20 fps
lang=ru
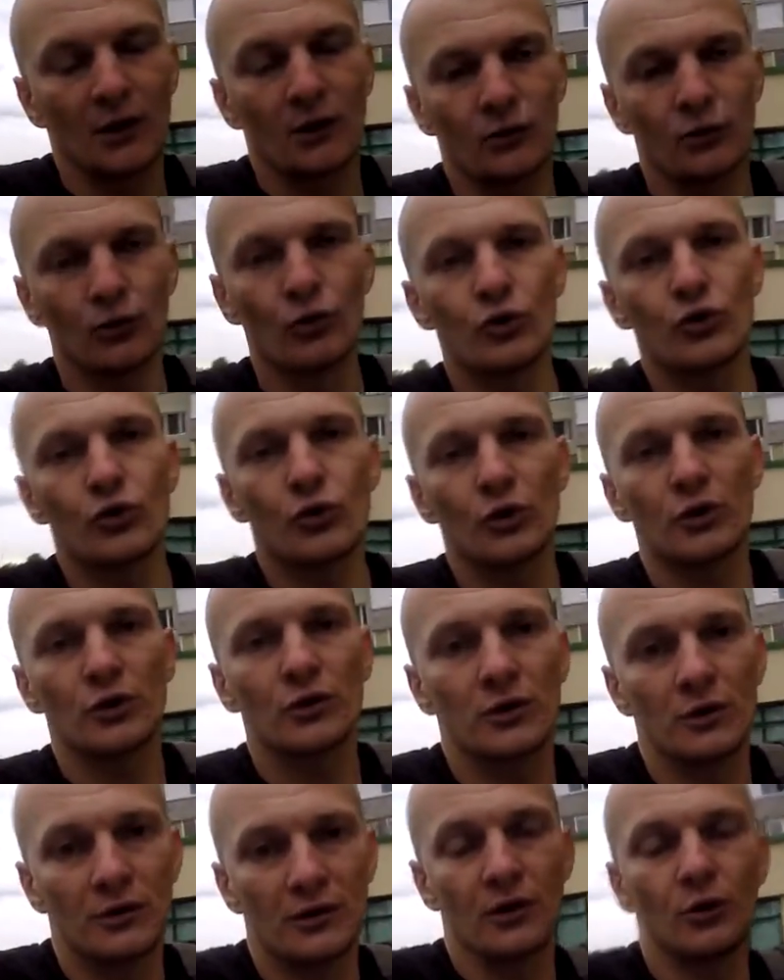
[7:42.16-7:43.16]
Ну и что ж,
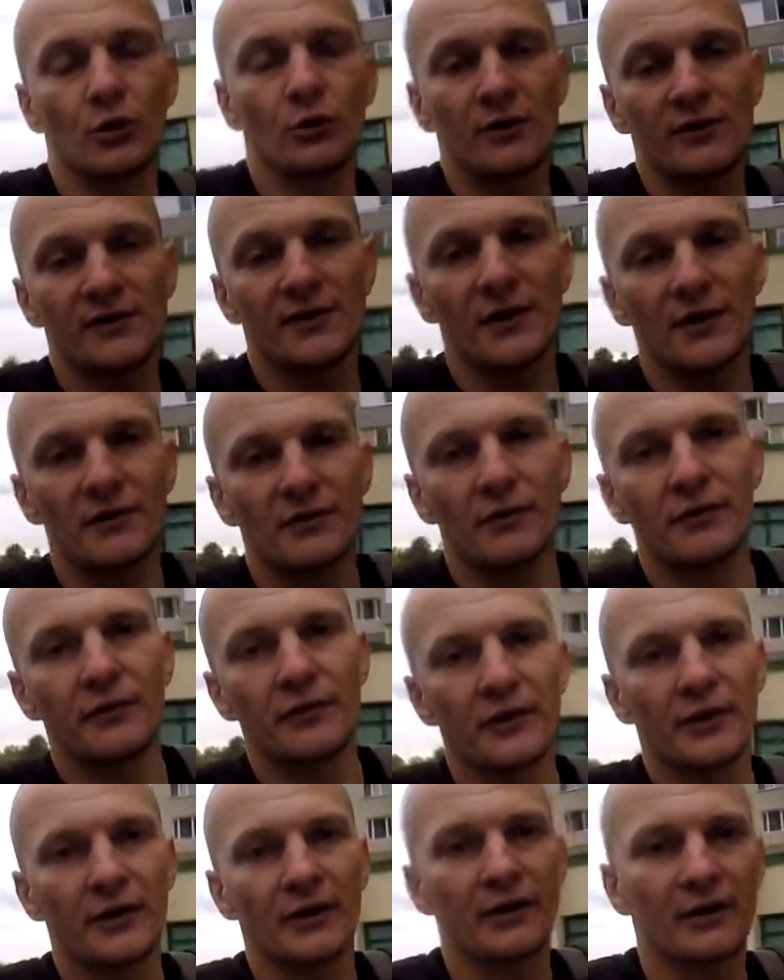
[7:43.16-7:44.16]
до новых встреч в
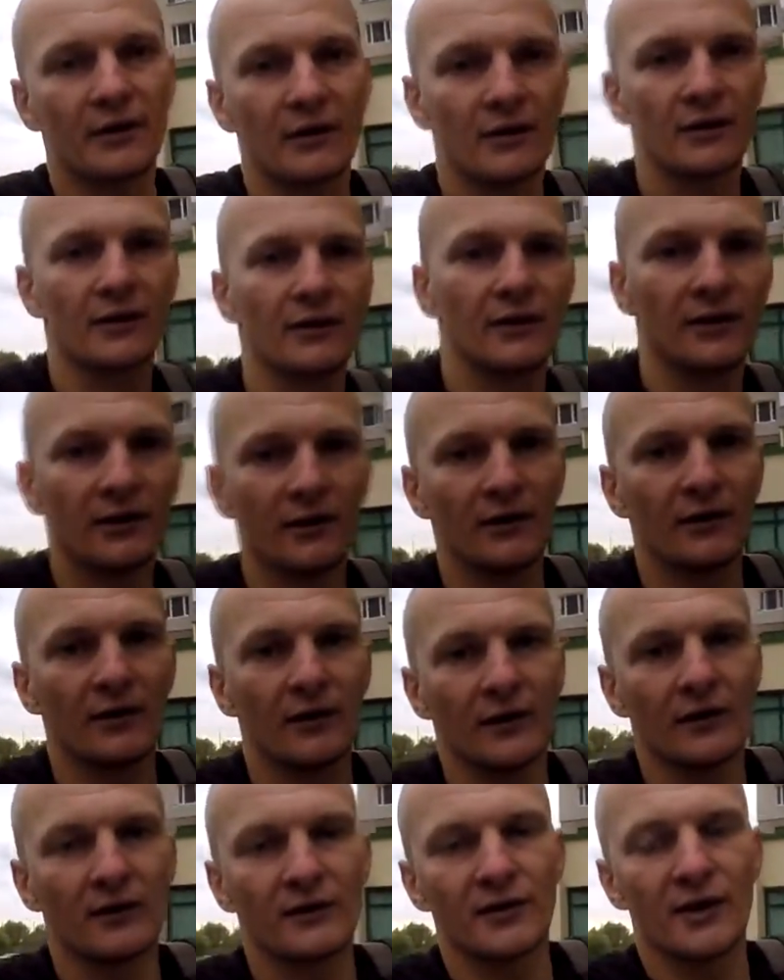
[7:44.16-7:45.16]
эфире.
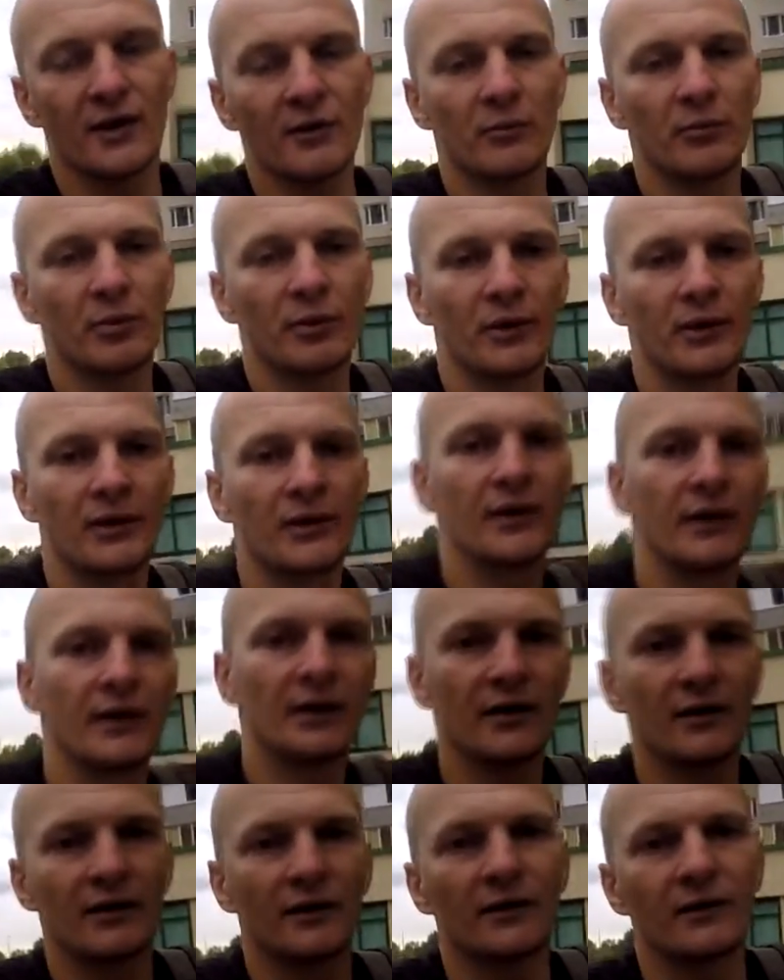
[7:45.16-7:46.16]
С вами был Игорь.
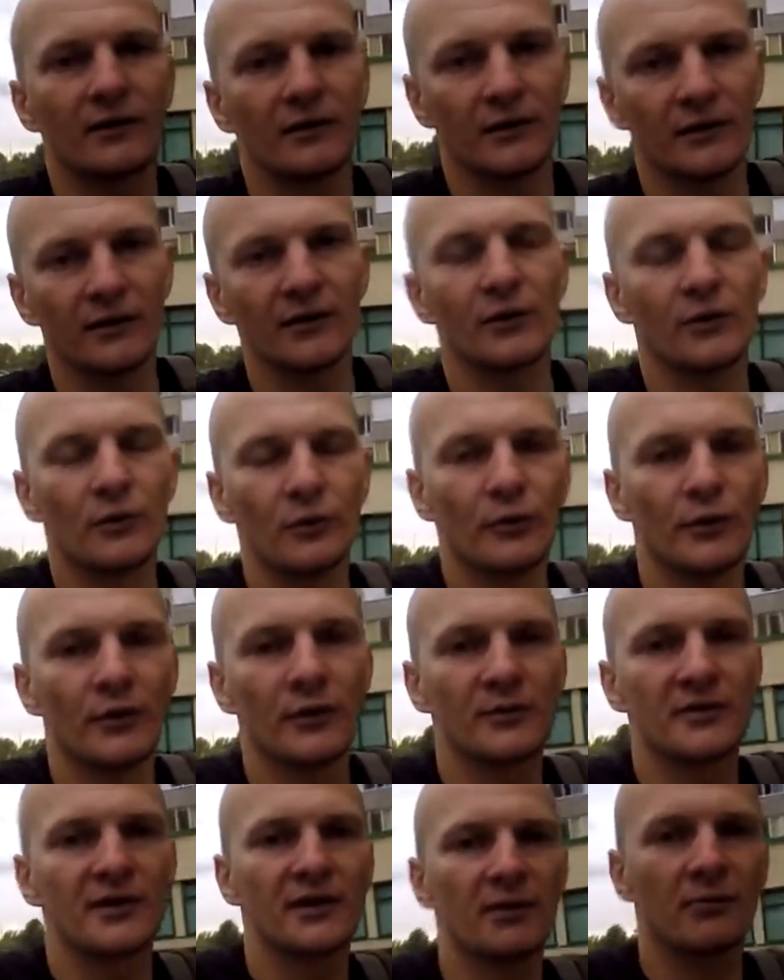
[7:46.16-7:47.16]

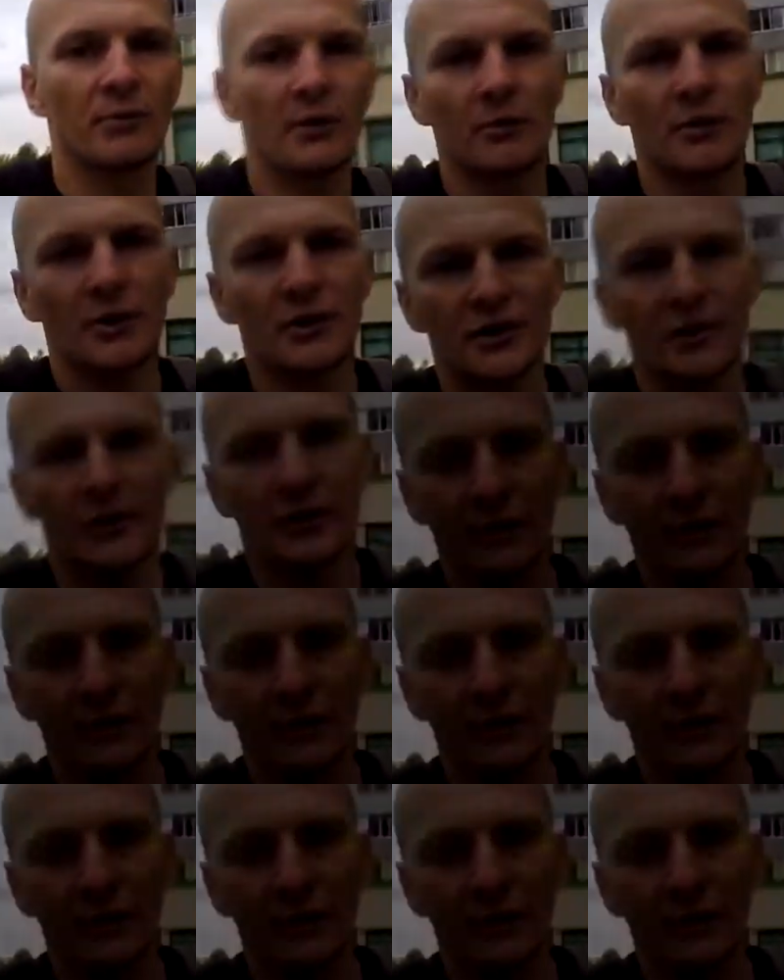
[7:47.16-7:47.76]
Увидимся на пробежке.